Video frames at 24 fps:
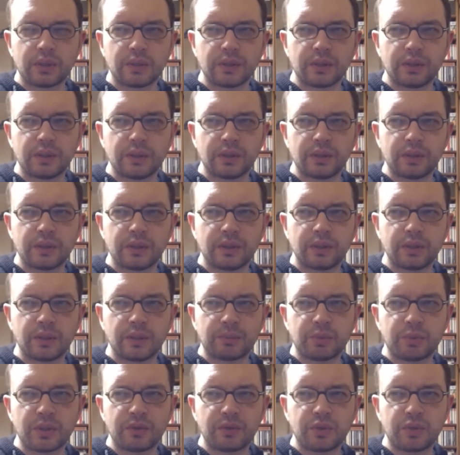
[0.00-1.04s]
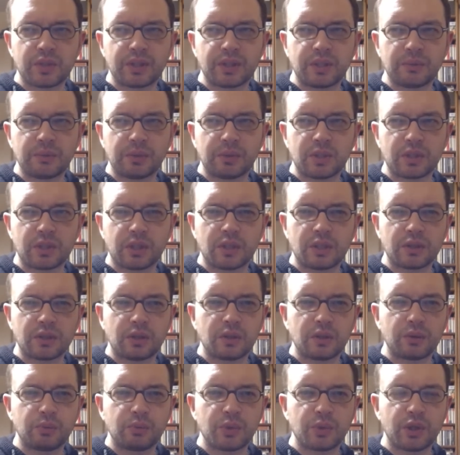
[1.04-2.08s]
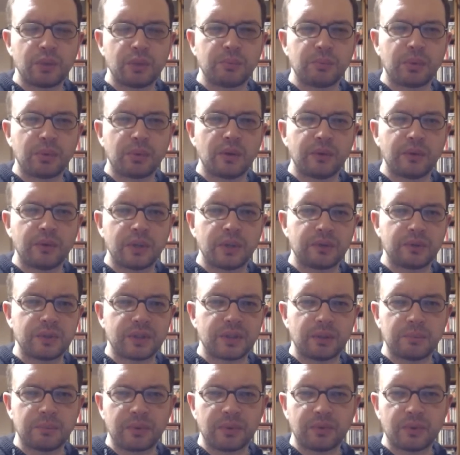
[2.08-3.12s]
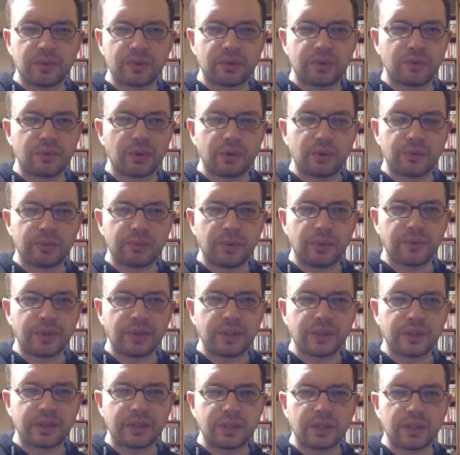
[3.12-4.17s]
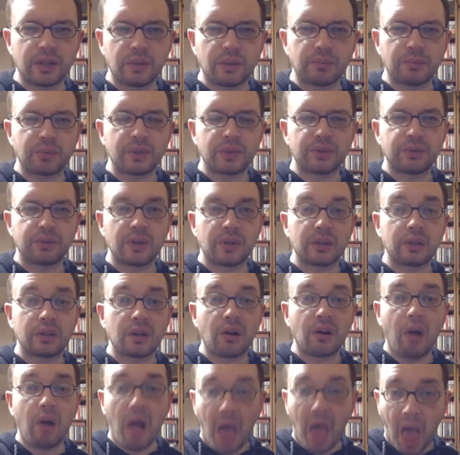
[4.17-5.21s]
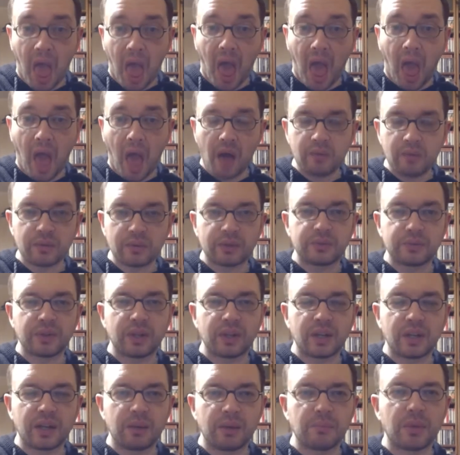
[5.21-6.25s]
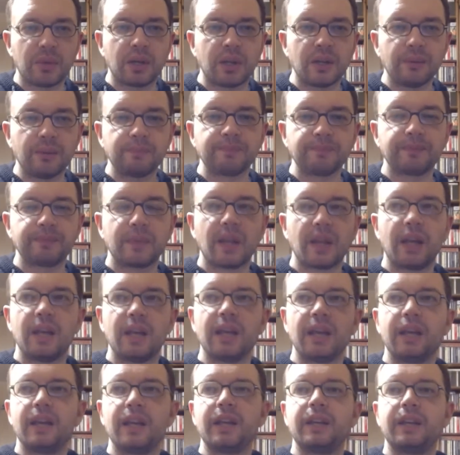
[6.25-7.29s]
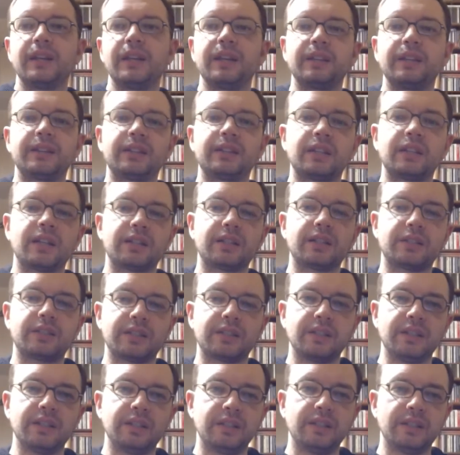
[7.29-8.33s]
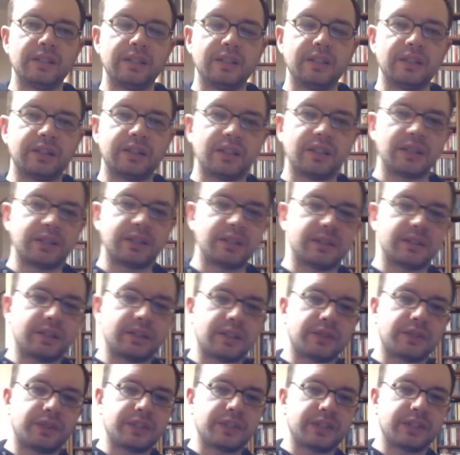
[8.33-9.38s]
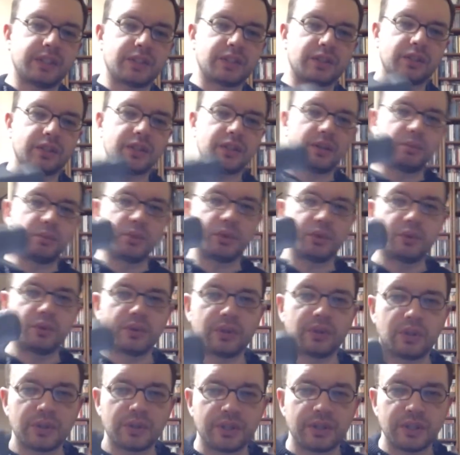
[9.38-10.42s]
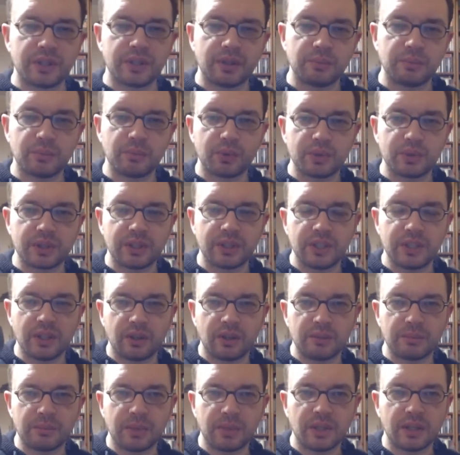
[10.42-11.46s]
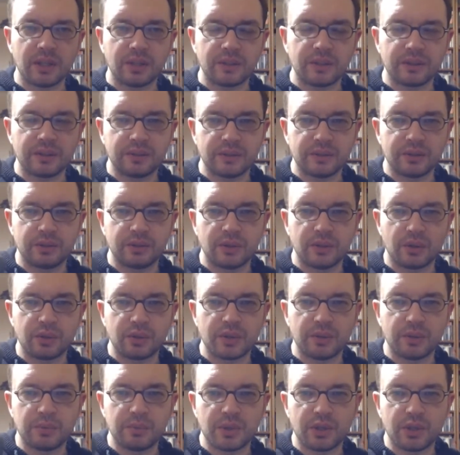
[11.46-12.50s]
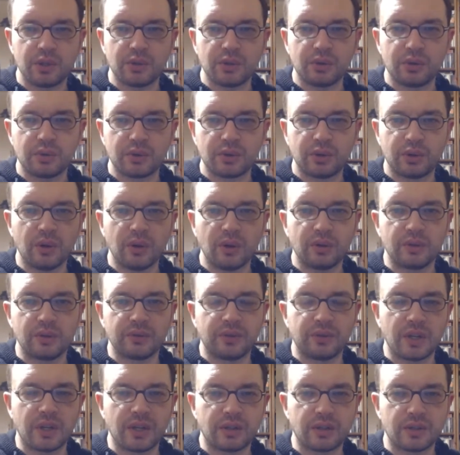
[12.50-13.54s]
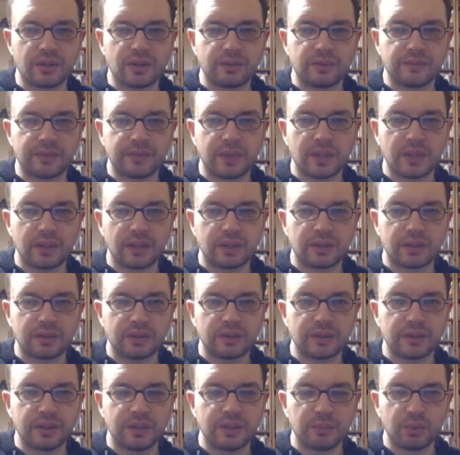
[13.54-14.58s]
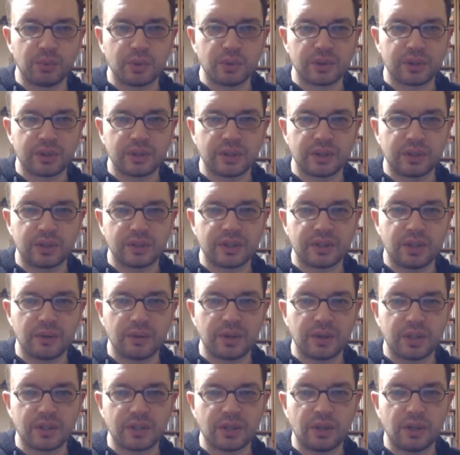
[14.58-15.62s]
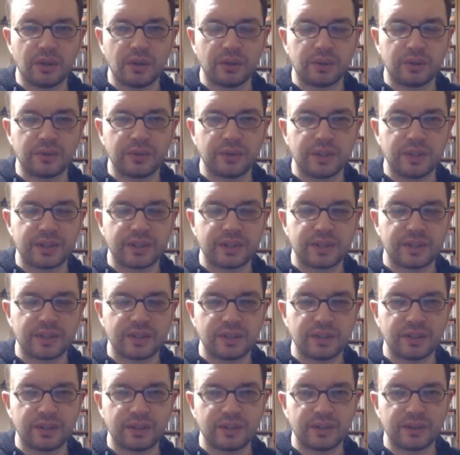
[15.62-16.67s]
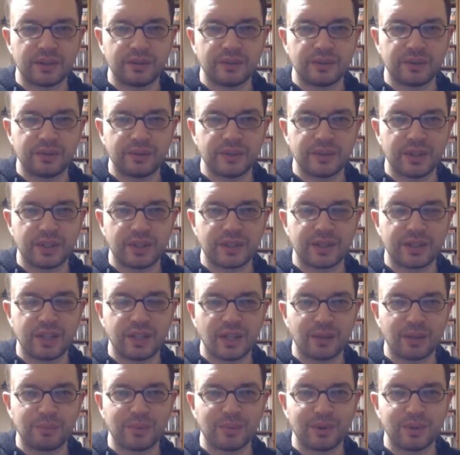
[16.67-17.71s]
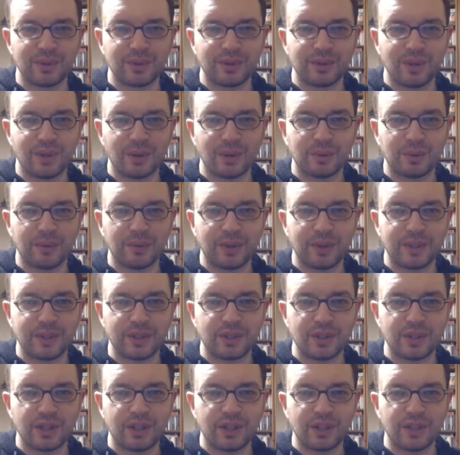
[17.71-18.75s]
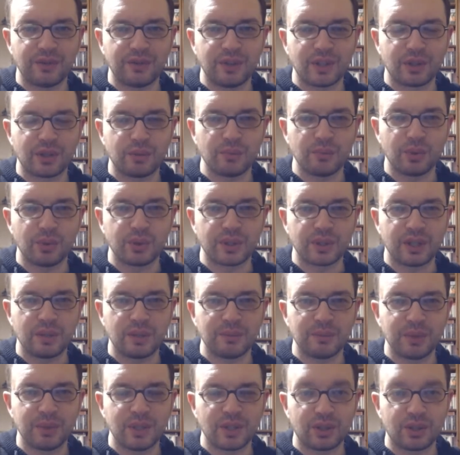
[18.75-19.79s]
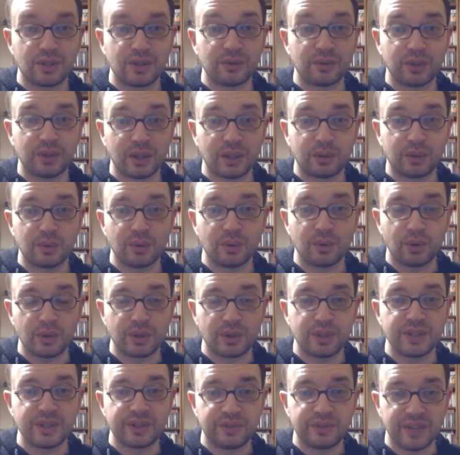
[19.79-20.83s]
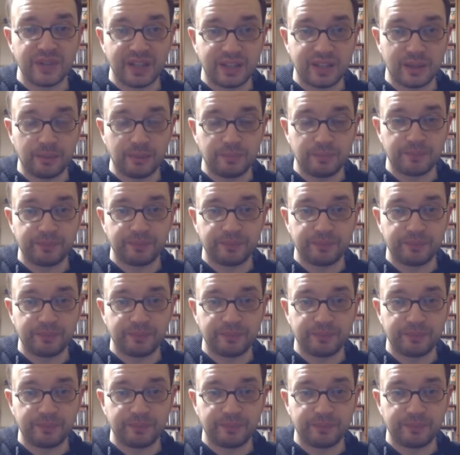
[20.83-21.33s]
E, no przede wszystkim też kaszalot musi polować, więc na pewno zwojów ma więcej, a płetwal tylko e, otwiera gębę, nie? I teraz, i, I teraz jest ta kwestia, że jemu rośnie ten mózg i on ma do 80 ton waży, tak? Nie mózg, tylko cały kaszalot, więc e, jest jakby automatycznie największym mózgiem i jeszcze w dodatku rośnie z wiekiem.